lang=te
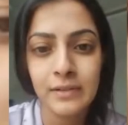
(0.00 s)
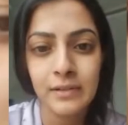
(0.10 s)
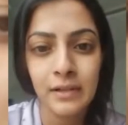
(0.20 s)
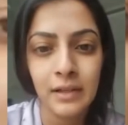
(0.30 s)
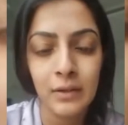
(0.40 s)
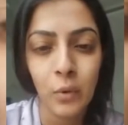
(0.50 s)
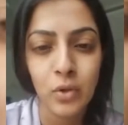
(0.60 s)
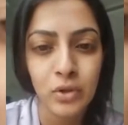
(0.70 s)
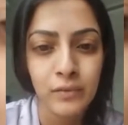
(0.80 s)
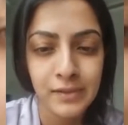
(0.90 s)
వరు
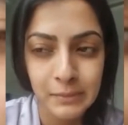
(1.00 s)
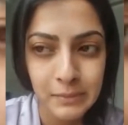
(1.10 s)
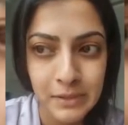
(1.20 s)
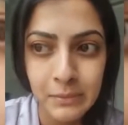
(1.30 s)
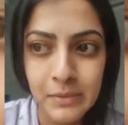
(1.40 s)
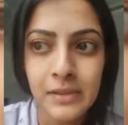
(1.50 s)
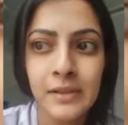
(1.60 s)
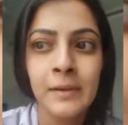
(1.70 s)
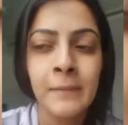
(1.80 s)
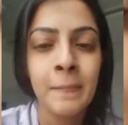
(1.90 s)
నీకు మరింత ధైర్యం
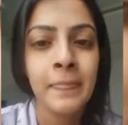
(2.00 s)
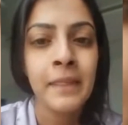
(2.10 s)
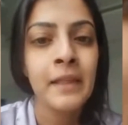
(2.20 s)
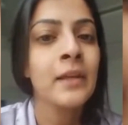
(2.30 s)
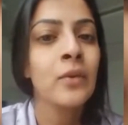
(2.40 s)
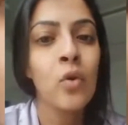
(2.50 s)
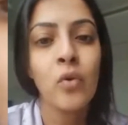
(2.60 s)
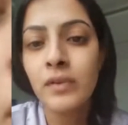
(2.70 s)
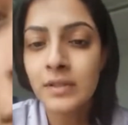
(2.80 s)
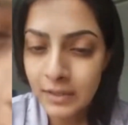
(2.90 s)
బలం చేకూరాలని
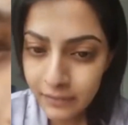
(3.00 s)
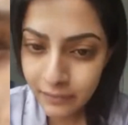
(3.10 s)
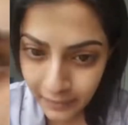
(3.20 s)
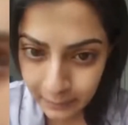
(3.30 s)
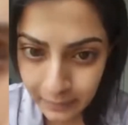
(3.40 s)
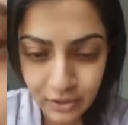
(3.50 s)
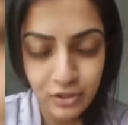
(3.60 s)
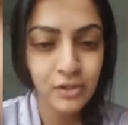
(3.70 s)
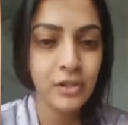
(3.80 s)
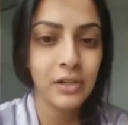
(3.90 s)
ఆ దేవుని
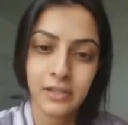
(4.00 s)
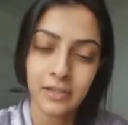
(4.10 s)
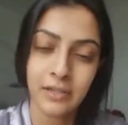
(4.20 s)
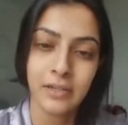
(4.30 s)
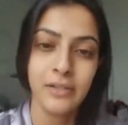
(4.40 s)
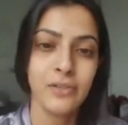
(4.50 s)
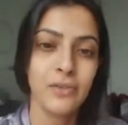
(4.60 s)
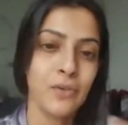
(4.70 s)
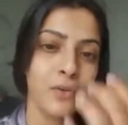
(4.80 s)
ప్రార్థిస్తున్నా అంటూ